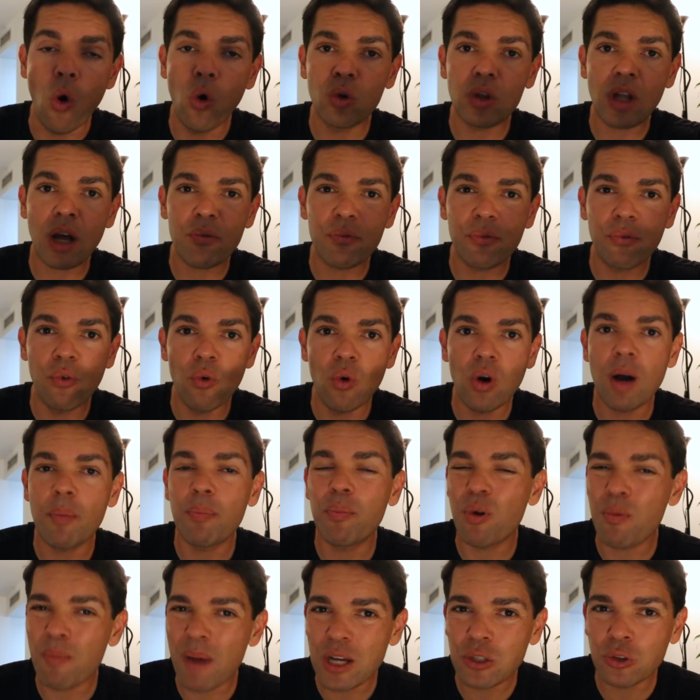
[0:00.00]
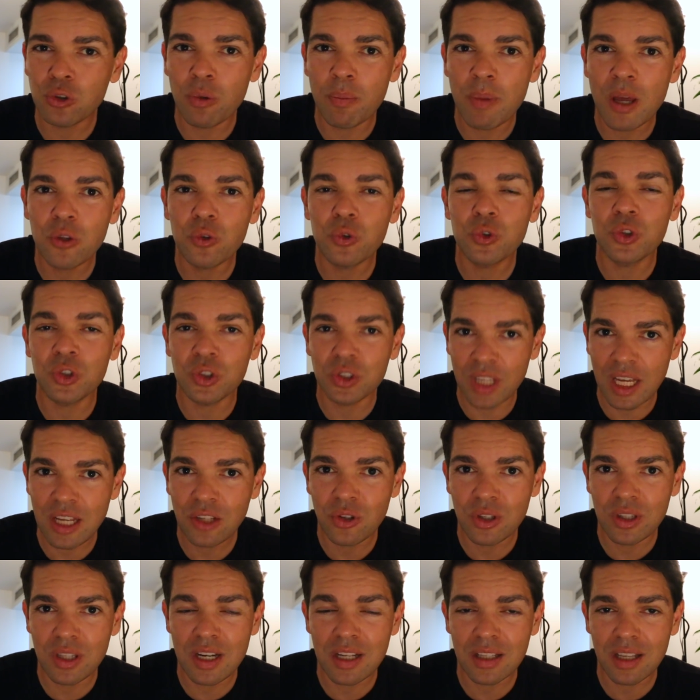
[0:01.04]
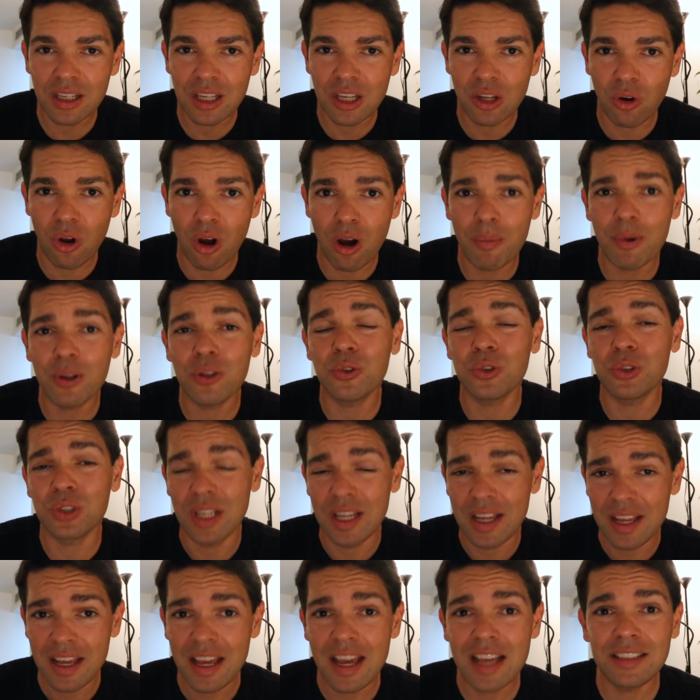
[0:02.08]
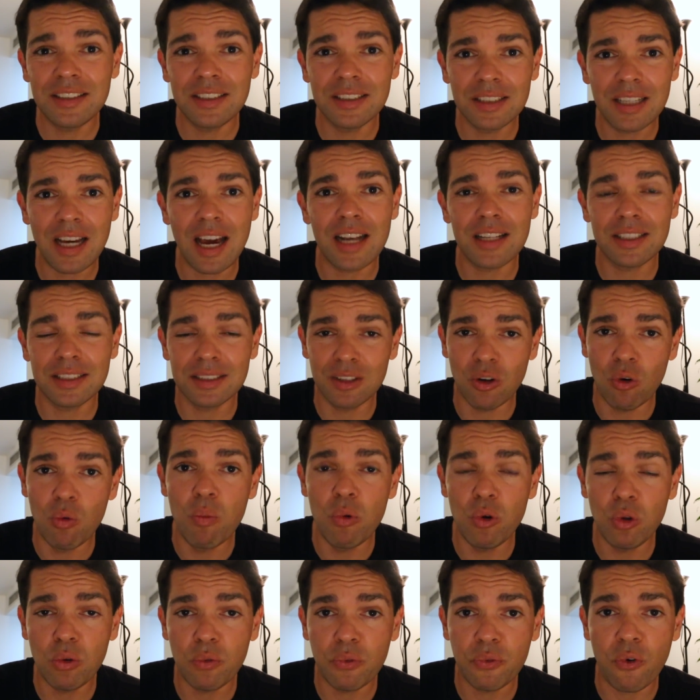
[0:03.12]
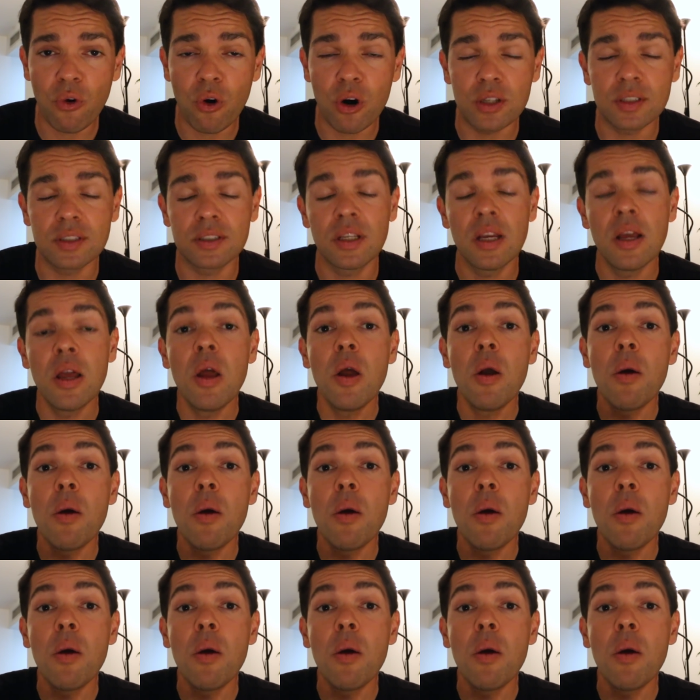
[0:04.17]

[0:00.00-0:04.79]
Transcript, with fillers: ou na fuga por mais ou menos 130 quilômetros. Esses caras são muito fortes.